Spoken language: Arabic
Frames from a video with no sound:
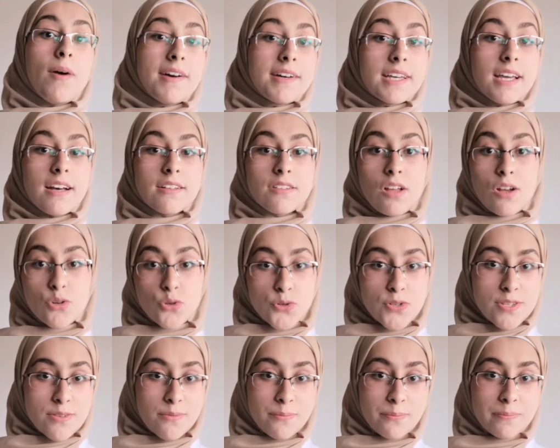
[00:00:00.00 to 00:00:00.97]
وباقي أعضاء
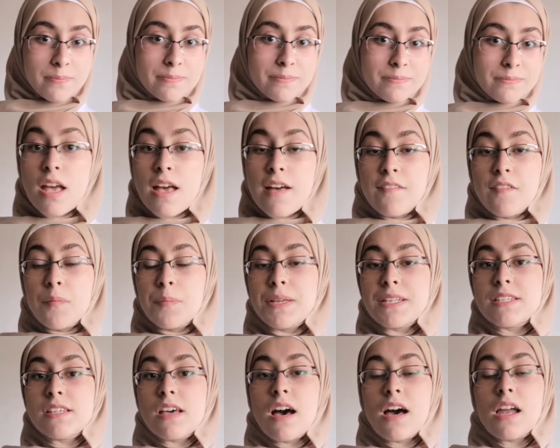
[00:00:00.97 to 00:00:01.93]
الجسم
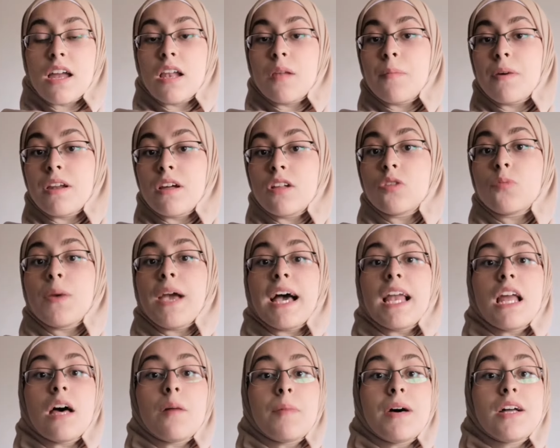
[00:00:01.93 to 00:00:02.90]
فبيتظاهر المرض
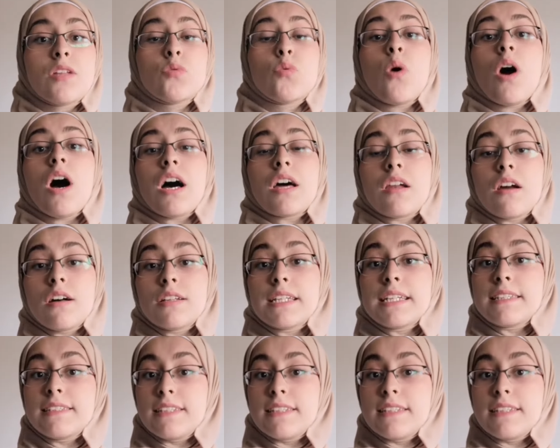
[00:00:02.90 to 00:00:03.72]
بعلامات وأعراض